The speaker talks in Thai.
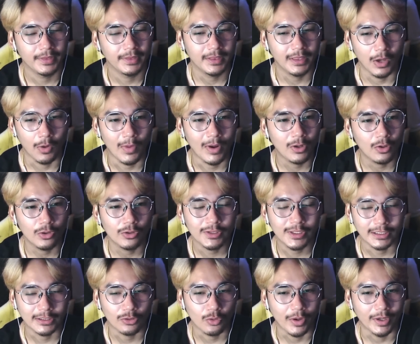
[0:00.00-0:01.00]
แต่ว่ารู้สึ
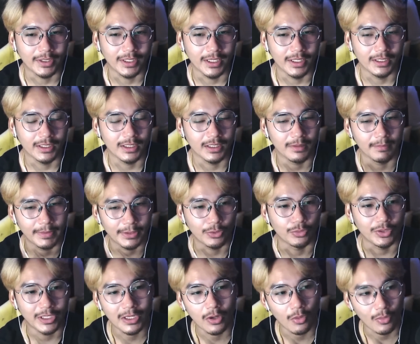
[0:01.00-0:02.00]
กตัวอีกทีคือมาอยู่
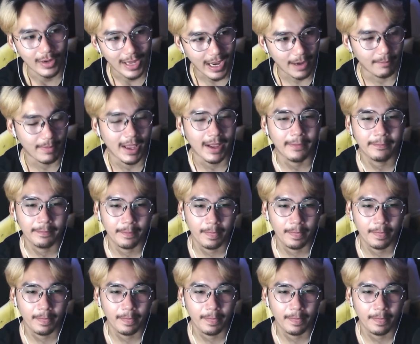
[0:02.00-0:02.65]
ที่โรงแรมละ